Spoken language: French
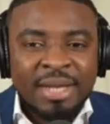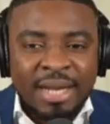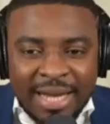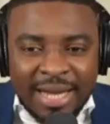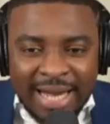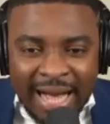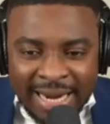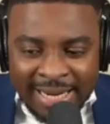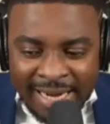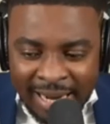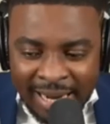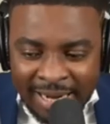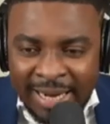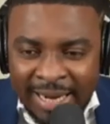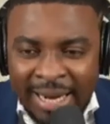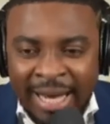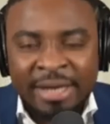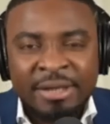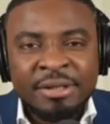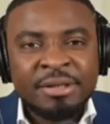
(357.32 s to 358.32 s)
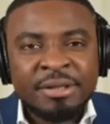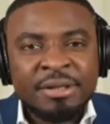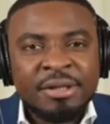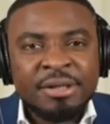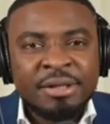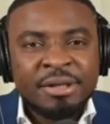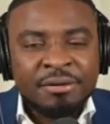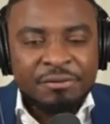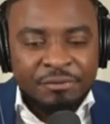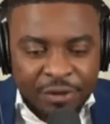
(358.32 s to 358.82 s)
canal là,
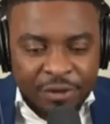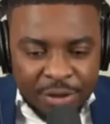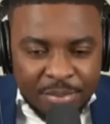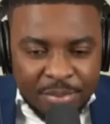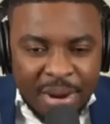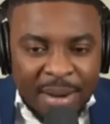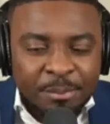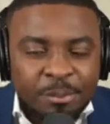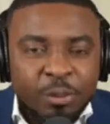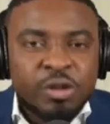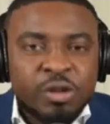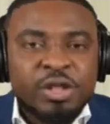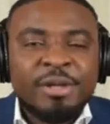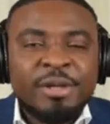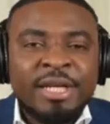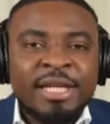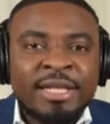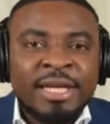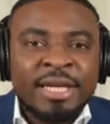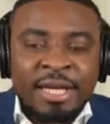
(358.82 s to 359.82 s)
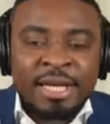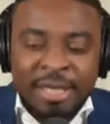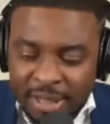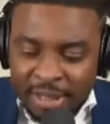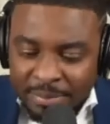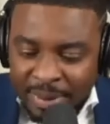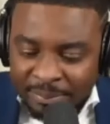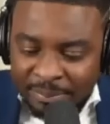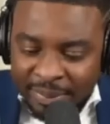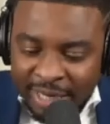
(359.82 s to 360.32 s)
vin bonne possibilité, li
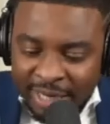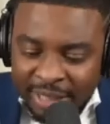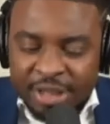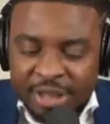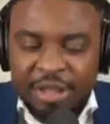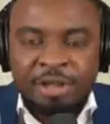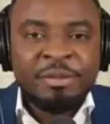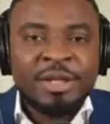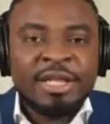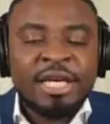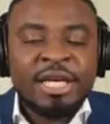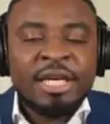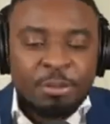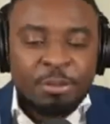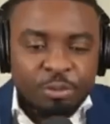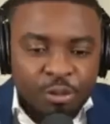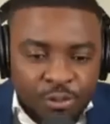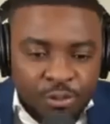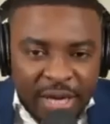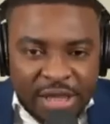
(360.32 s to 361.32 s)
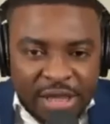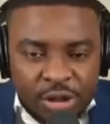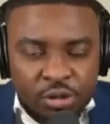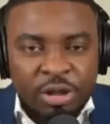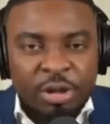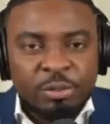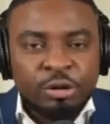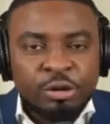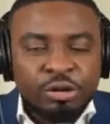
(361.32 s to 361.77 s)
bonne légitimité pour me questionner pour